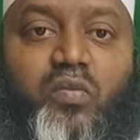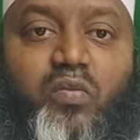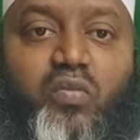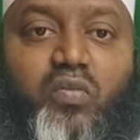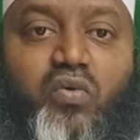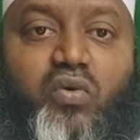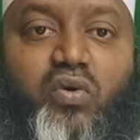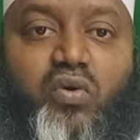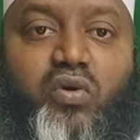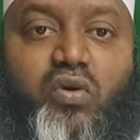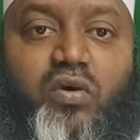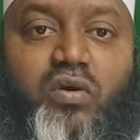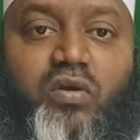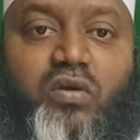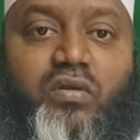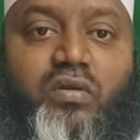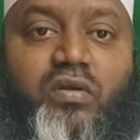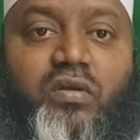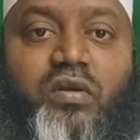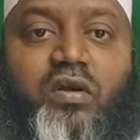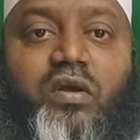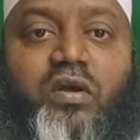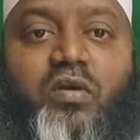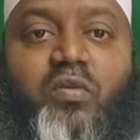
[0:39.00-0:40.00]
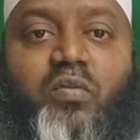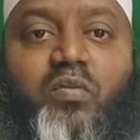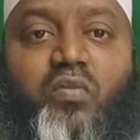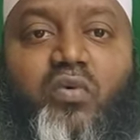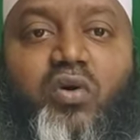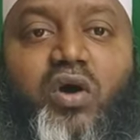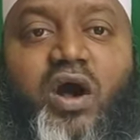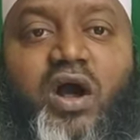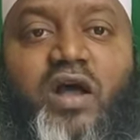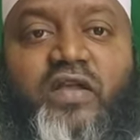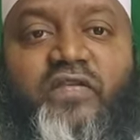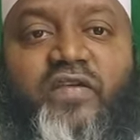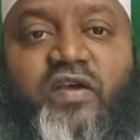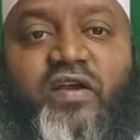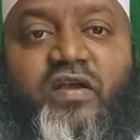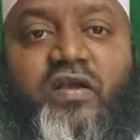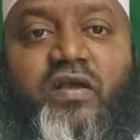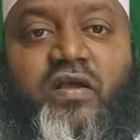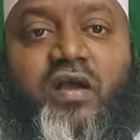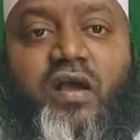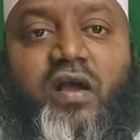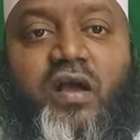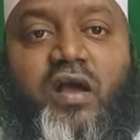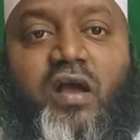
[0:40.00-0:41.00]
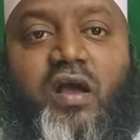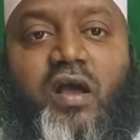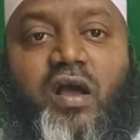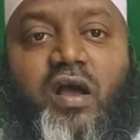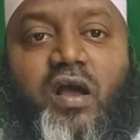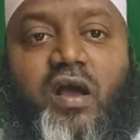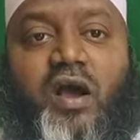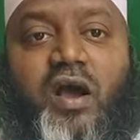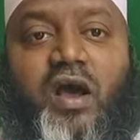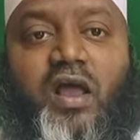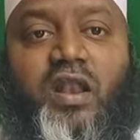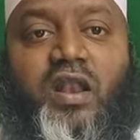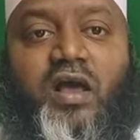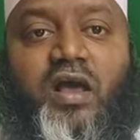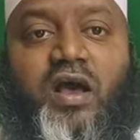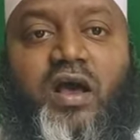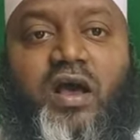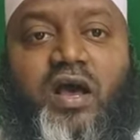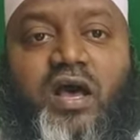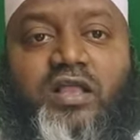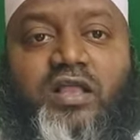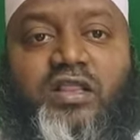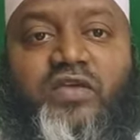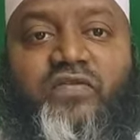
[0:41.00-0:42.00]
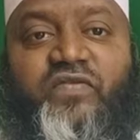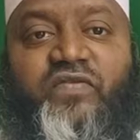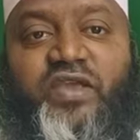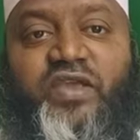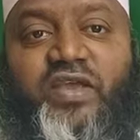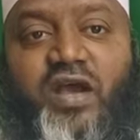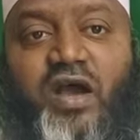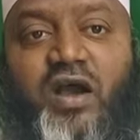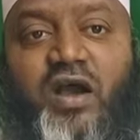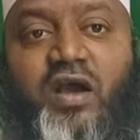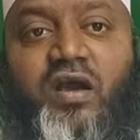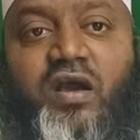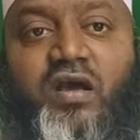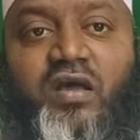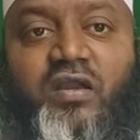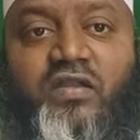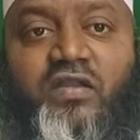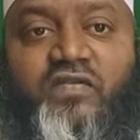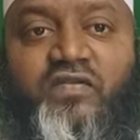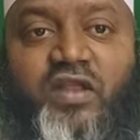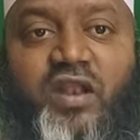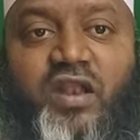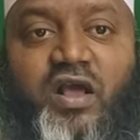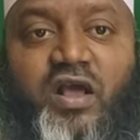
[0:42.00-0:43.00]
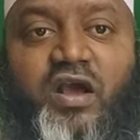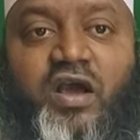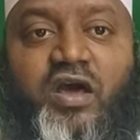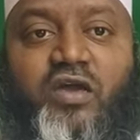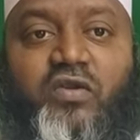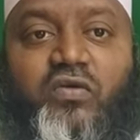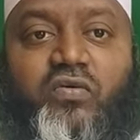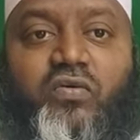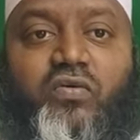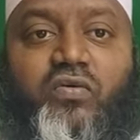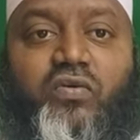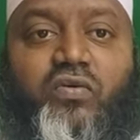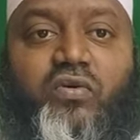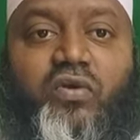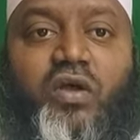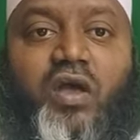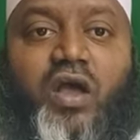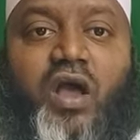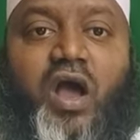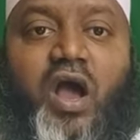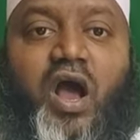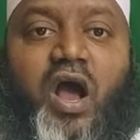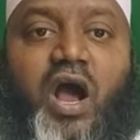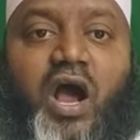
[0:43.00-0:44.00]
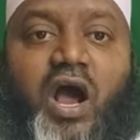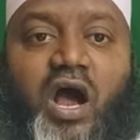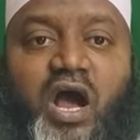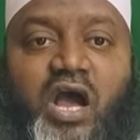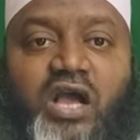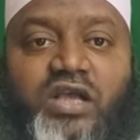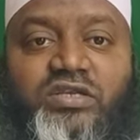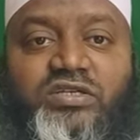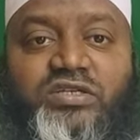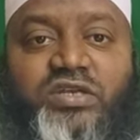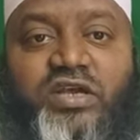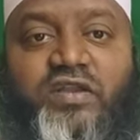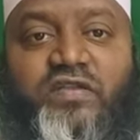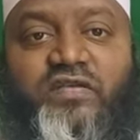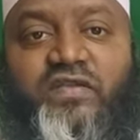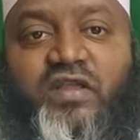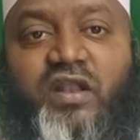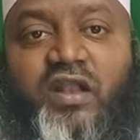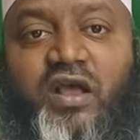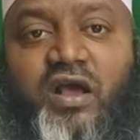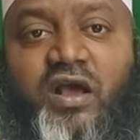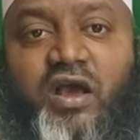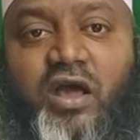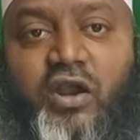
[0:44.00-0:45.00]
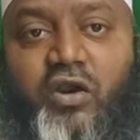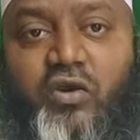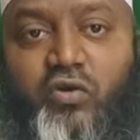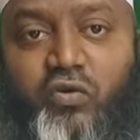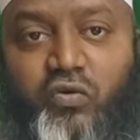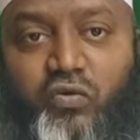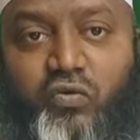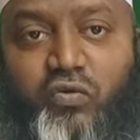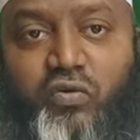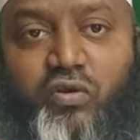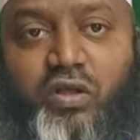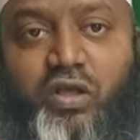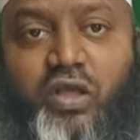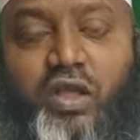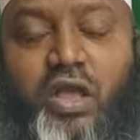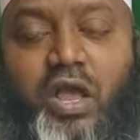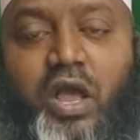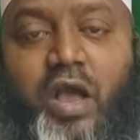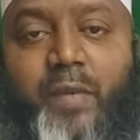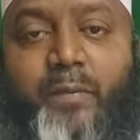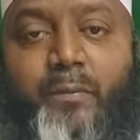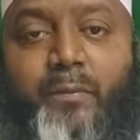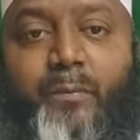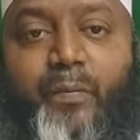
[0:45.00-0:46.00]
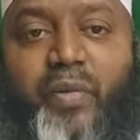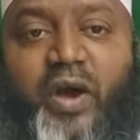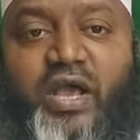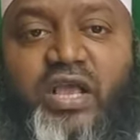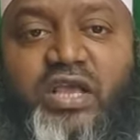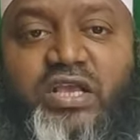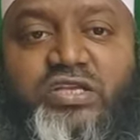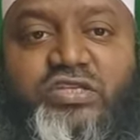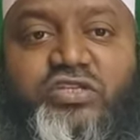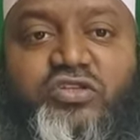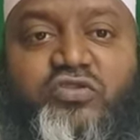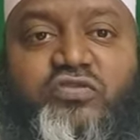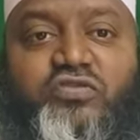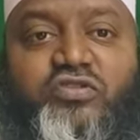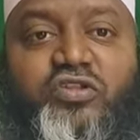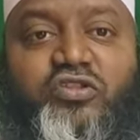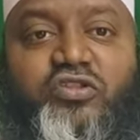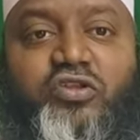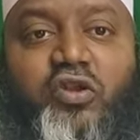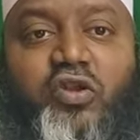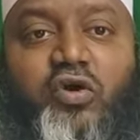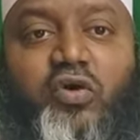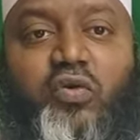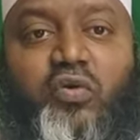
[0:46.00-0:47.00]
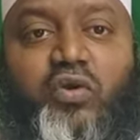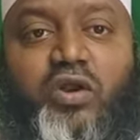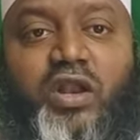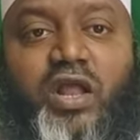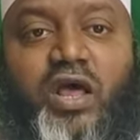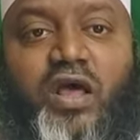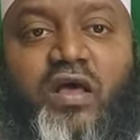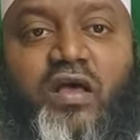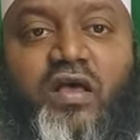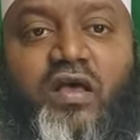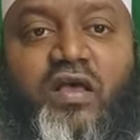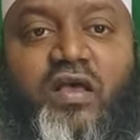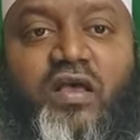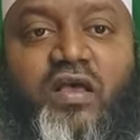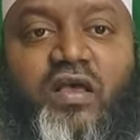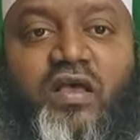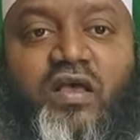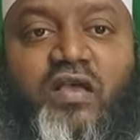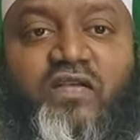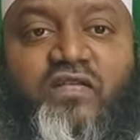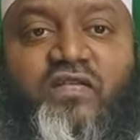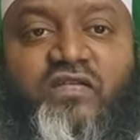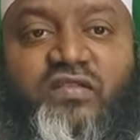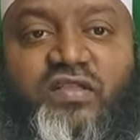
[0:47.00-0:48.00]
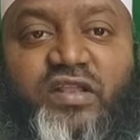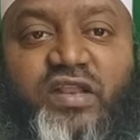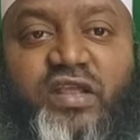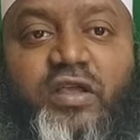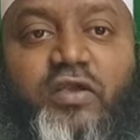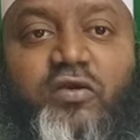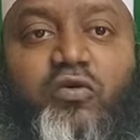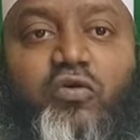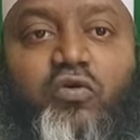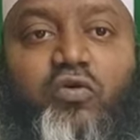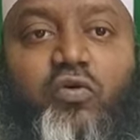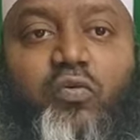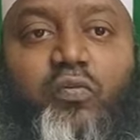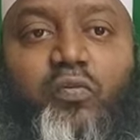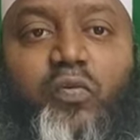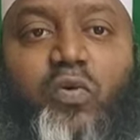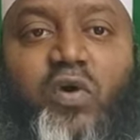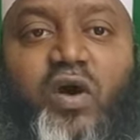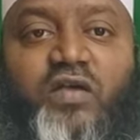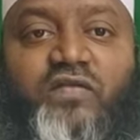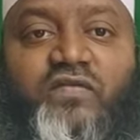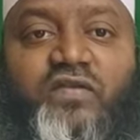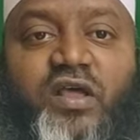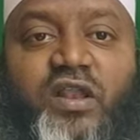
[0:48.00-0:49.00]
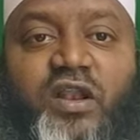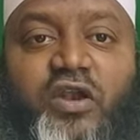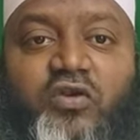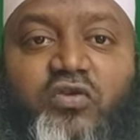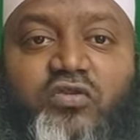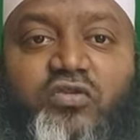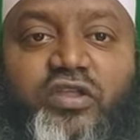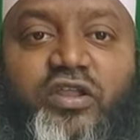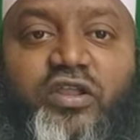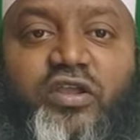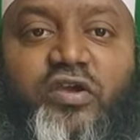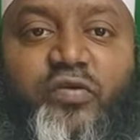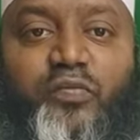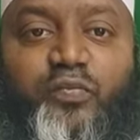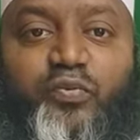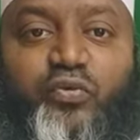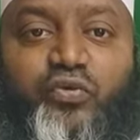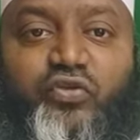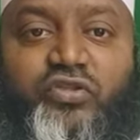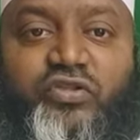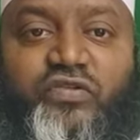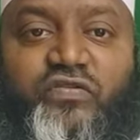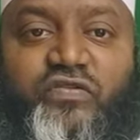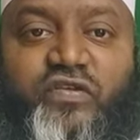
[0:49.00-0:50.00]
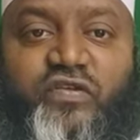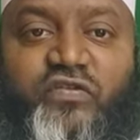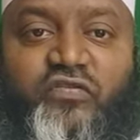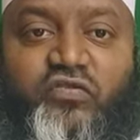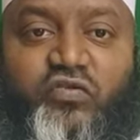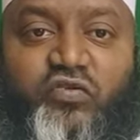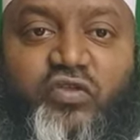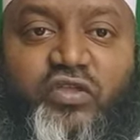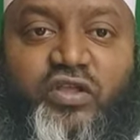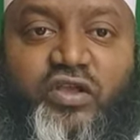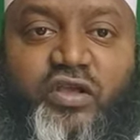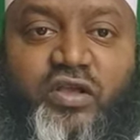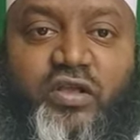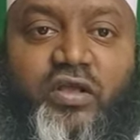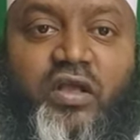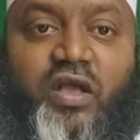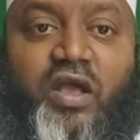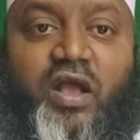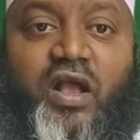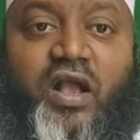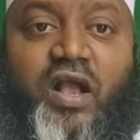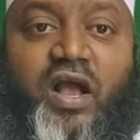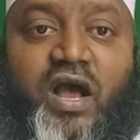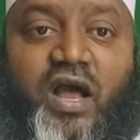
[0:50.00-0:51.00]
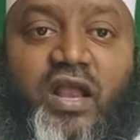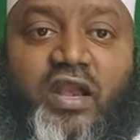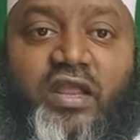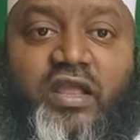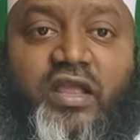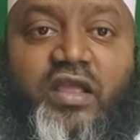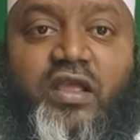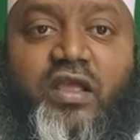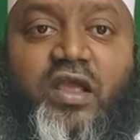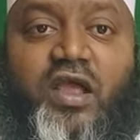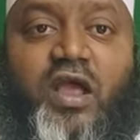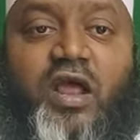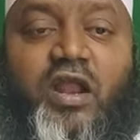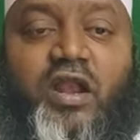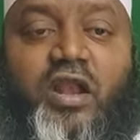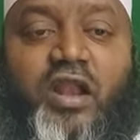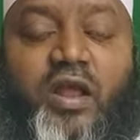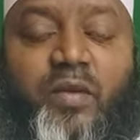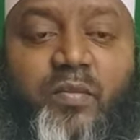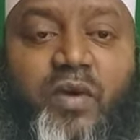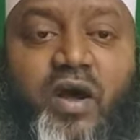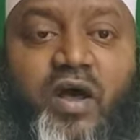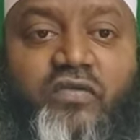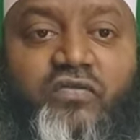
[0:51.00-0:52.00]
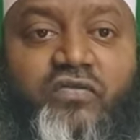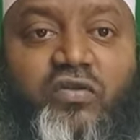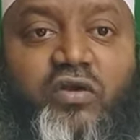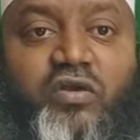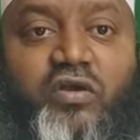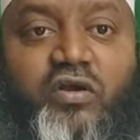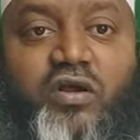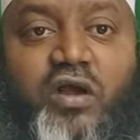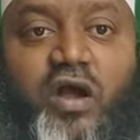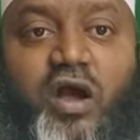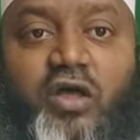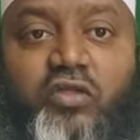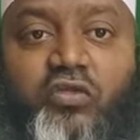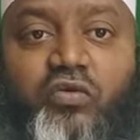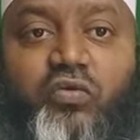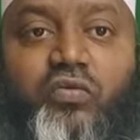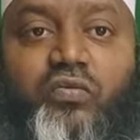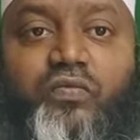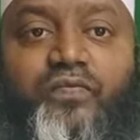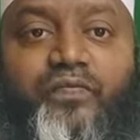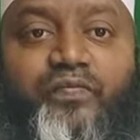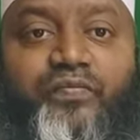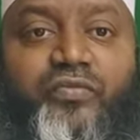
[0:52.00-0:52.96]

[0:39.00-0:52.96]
ము ముఆజహ్ అల్ అదవియాహ్ రజల్లా గారు ఆయిషా రజల్లా గారును బహిష్టు స్థితిలో ఉన్న స్త్రీ ఉపవాసాలను తిరిగి పూర్తి చేస్తుంది కానీ నమాజులను కాదు